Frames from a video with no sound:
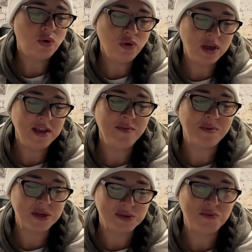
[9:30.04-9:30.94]
руки
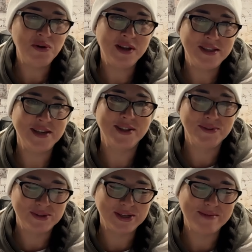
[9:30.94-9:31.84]
непроизвольно
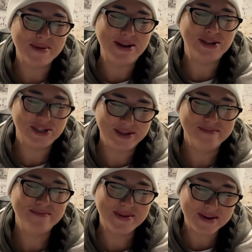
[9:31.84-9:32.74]
тянутся к большим.
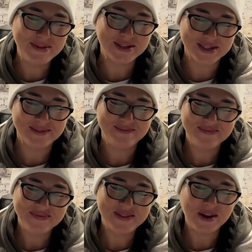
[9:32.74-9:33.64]
Правда же?
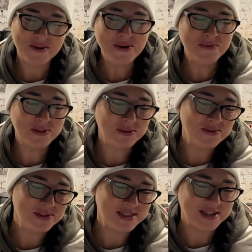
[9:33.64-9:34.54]
Такой вот
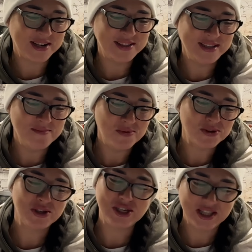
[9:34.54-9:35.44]
он странный
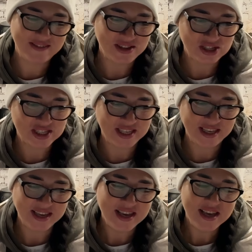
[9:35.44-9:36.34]
мозг человеческий.
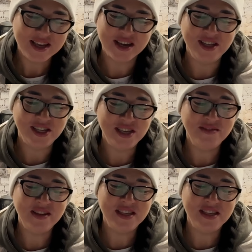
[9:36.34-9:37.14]
Когнитивный